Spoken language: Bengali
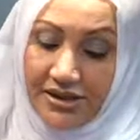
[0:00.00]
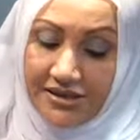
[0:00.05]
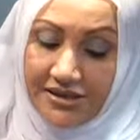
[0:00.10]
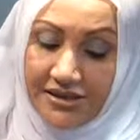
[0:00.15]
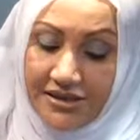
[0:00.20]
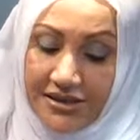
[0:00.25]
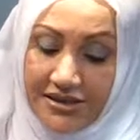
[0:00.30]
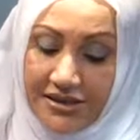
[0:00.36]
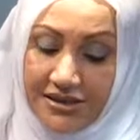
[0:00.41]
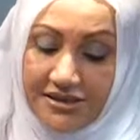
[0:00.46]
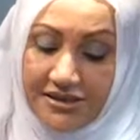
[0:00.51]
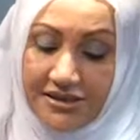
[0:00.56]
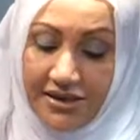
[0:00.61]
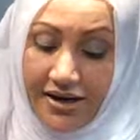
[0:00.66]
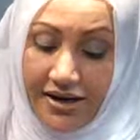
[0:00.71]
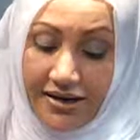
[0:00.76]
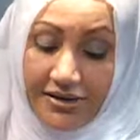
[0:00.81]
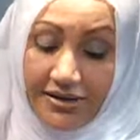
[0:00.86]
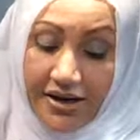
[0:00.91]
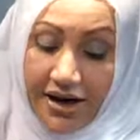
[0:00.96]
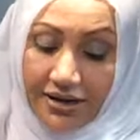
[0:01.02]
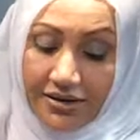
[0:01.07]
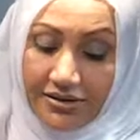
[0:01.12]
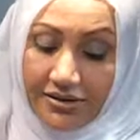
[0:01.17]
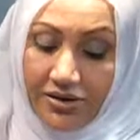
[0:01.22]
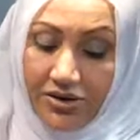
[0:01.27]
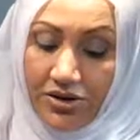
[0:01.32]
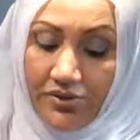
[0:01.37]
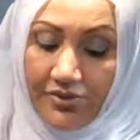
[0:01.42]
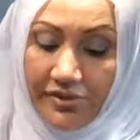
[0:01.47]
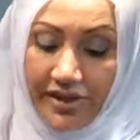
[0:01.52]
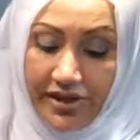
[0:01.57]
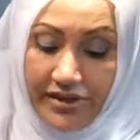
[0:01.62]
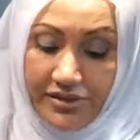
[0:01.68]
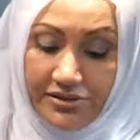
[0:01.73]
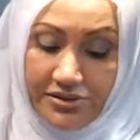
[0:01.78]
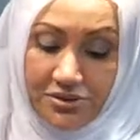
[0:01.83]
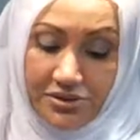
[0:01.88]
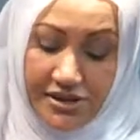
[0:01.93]
চিনি দিচ্ছে না নাড়তে হবে
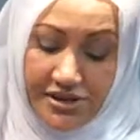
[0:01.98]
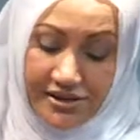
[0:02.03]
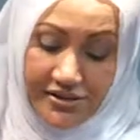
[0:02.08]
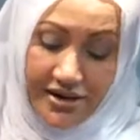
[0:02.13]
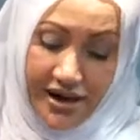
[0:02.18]
যদি